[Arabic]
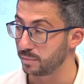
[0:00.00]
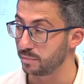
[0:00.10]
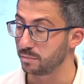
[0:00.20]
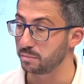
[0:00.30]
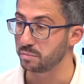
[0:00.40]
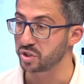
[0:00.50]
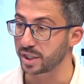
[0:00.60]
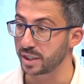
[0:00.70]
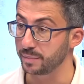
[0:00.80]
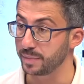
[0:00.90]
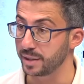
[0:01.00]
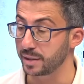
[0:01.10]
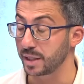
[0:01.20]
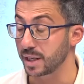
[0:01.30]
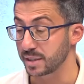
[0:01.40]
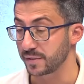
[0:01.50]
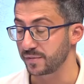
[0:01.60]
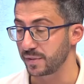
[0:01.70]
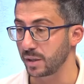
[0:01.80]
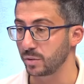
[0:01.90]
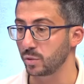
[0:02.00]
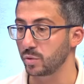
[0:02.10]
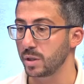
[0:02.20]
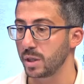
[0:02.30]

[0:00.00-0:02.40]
بشكل كبير للاسف لانه